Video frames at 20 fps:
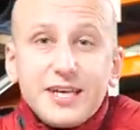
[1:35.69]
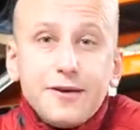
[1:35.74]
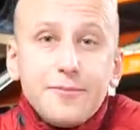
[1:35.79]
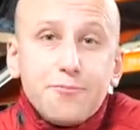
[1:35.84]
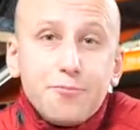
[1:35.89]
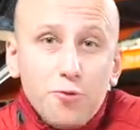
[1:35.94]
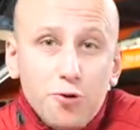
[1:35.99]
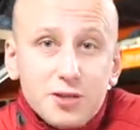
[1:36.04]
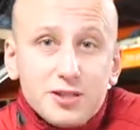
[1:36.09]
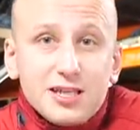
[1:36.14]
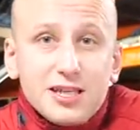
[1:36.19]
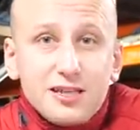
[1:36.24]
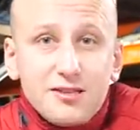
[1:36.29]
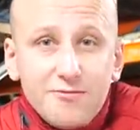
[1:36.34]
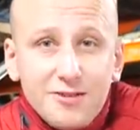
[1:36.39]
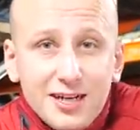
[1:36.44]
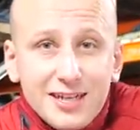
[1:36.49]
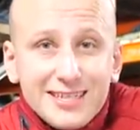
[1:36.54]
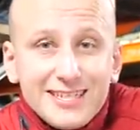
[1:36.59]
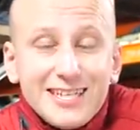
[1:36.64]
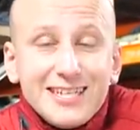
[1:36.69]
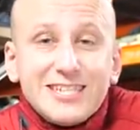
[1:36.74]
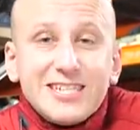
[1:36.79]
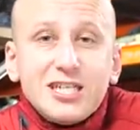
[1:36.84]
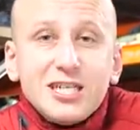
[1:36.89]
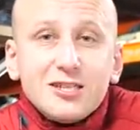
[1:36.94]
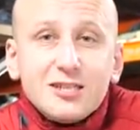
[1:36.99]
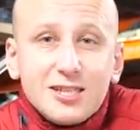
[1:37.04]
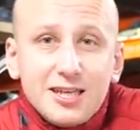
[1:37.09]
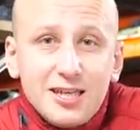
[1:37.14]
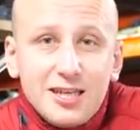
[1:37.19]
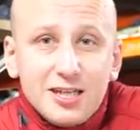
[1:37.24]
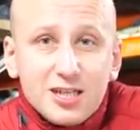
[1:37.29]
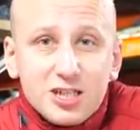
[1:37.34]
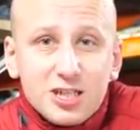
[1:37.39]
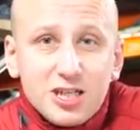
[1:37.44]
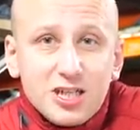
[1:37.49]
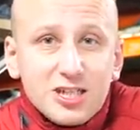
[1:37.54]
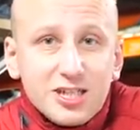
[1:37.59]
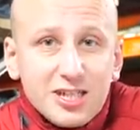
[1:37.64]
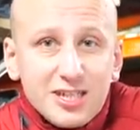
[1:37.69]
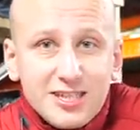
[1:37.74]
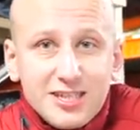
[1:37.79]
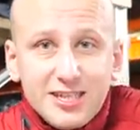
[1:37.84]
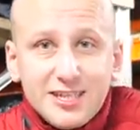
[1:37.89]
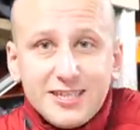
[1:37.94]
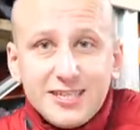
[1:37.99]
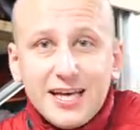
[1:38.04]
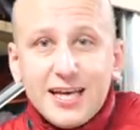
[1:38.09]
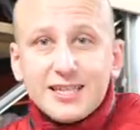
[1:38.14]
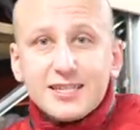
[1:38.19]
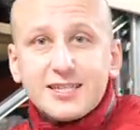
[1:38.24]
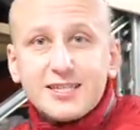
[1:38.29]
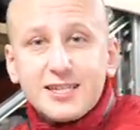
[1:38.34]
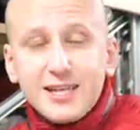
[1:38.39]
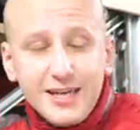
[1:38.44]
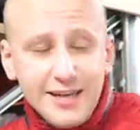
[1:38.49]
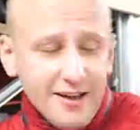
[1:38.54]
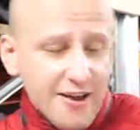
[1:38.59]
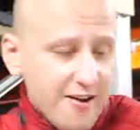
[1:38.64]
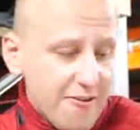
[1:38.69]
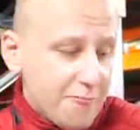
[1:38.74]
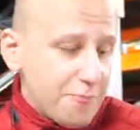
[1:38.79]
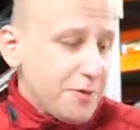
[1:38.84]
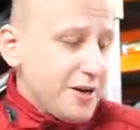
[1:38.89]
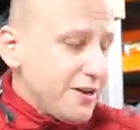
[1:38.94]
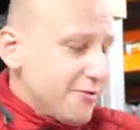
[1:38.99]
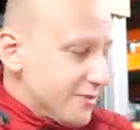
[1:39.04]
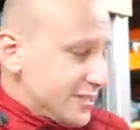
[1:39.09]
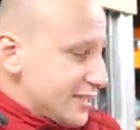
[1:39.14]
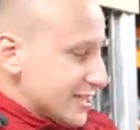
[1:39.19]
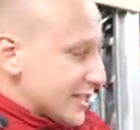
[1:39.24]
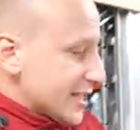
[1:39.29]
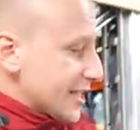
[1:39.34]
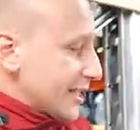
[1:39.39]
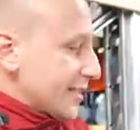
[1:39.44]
японский двигатель 4G63. В приводе